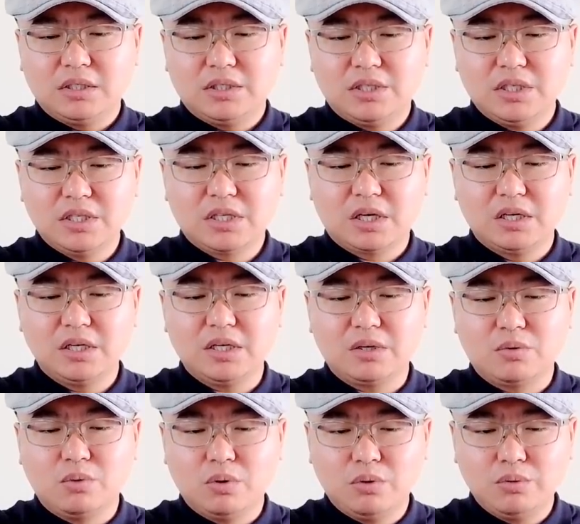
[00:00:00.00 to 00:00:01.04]
新成立
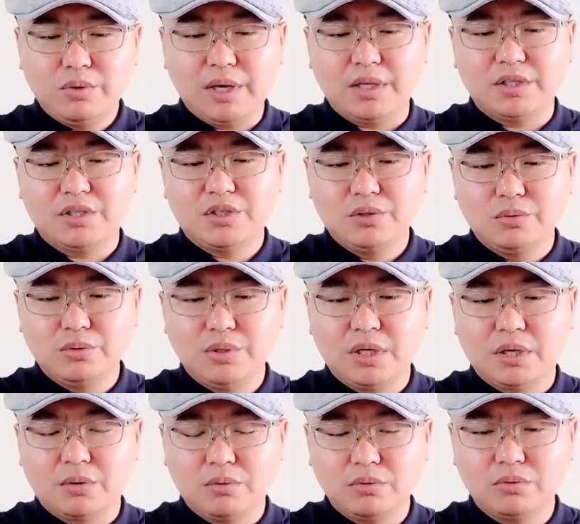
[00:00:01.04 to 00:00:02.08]
国务院就
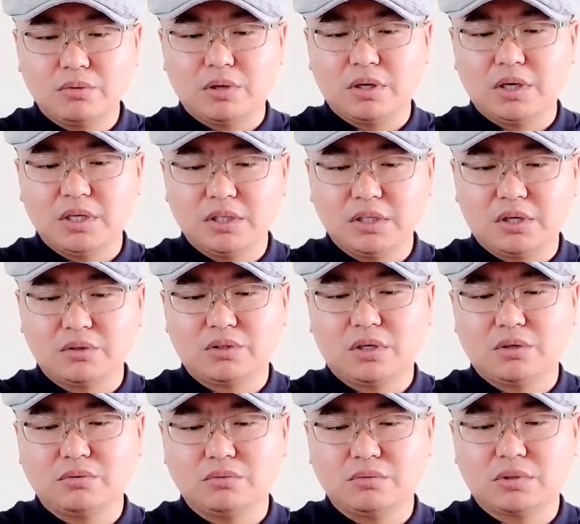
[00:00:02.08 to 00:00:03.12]
业工作领导
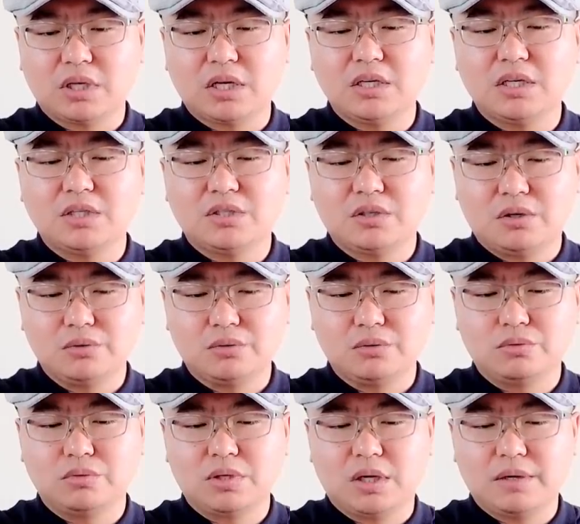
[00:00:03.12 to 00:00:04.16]
小组，担任小
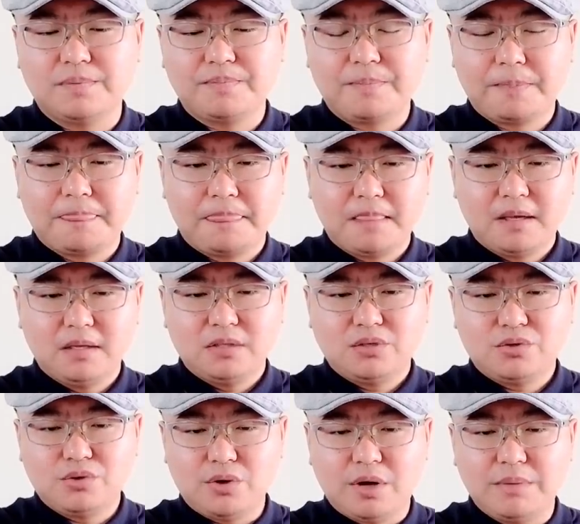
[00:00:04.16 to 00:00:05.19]
组组长，
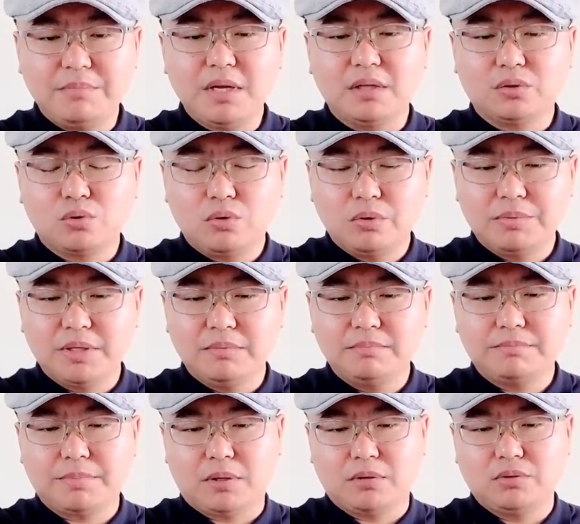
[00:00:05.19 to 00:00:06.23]
全面脱贫、
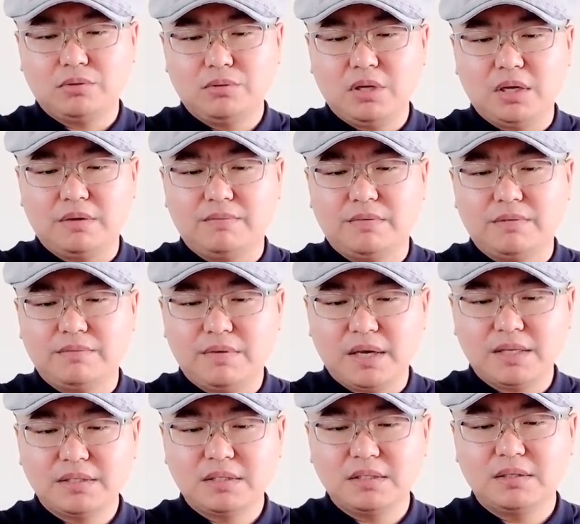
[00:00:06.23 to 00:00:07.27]
保就业、稳
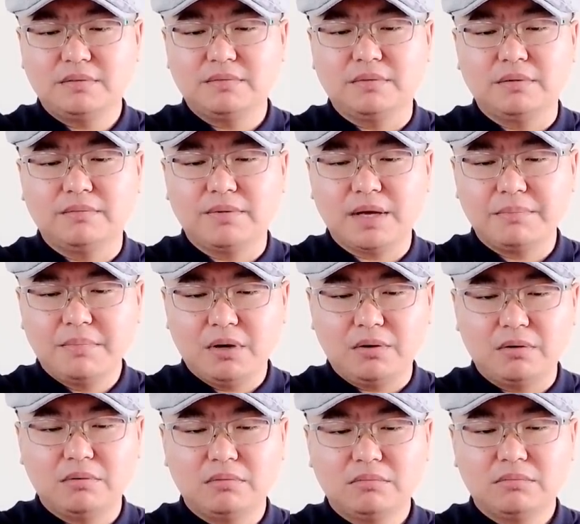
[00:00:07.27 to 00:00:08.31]
外资、稳外
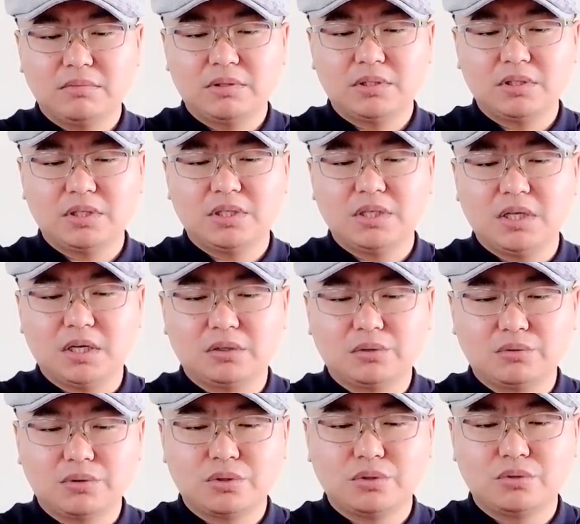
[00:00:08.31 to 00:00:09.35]
贸，这些啊
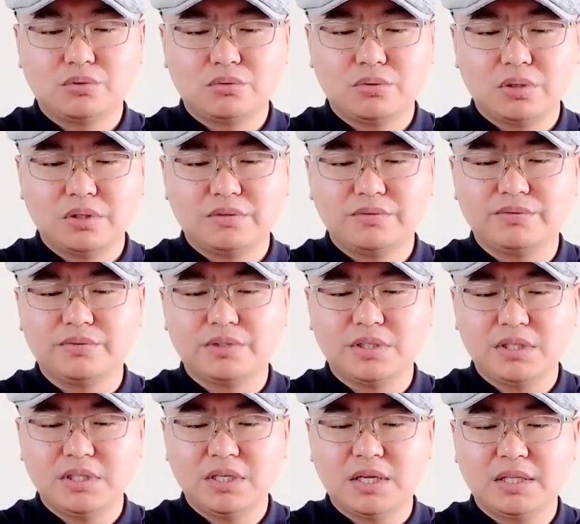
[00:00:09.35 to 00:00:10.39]
都是中国政府
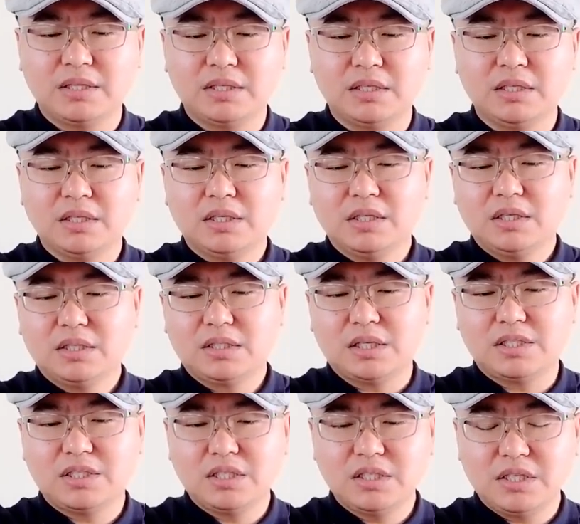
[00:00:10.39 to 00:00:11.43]
今年的在
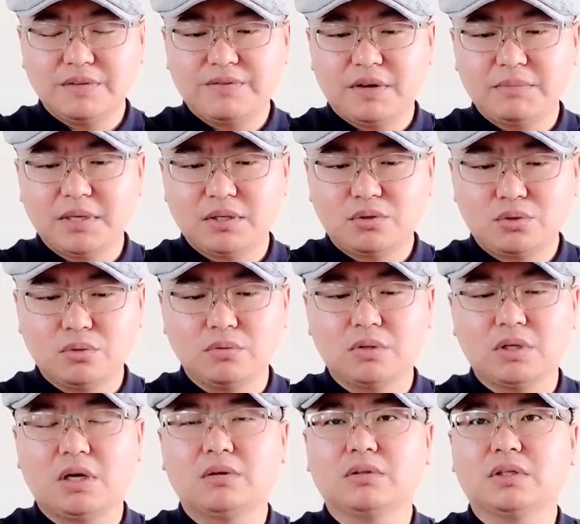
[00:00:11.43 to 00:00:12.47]
经济方面重
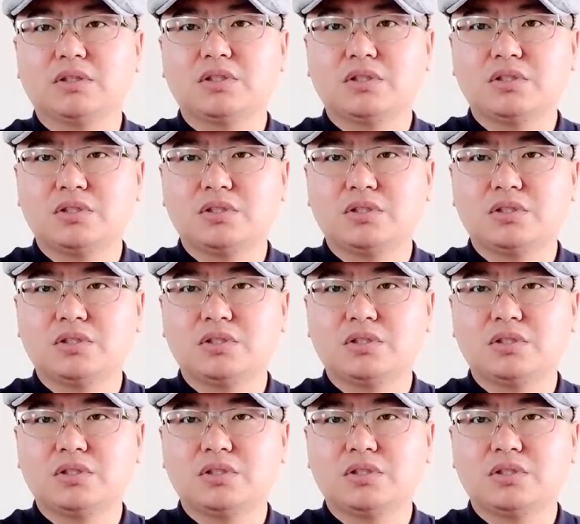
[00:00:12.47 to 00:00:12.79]
要的